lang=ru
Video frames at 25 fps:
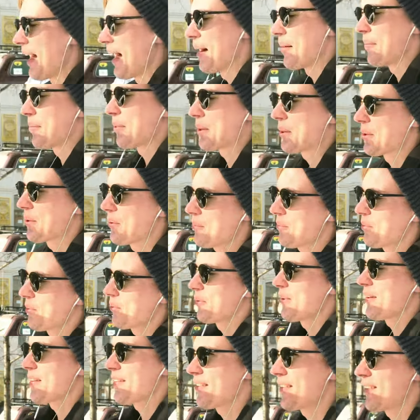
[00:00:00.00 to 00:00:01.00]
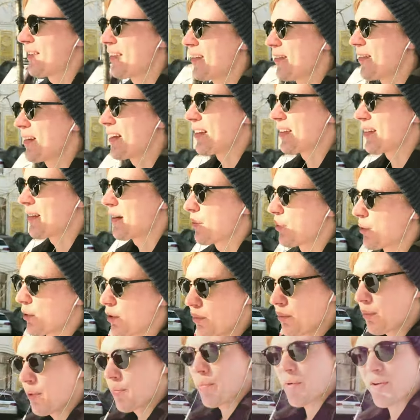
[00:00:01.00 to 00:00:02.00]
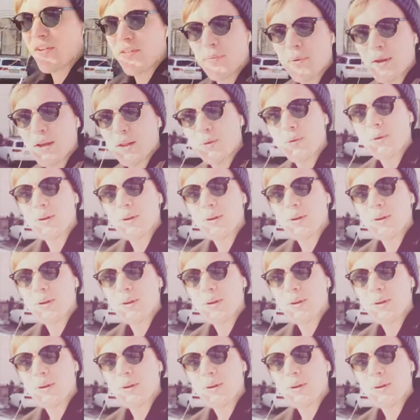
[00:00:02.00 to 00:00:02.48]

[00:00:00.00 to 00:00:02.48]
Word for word: а потом по улице Советской, потом по проспекту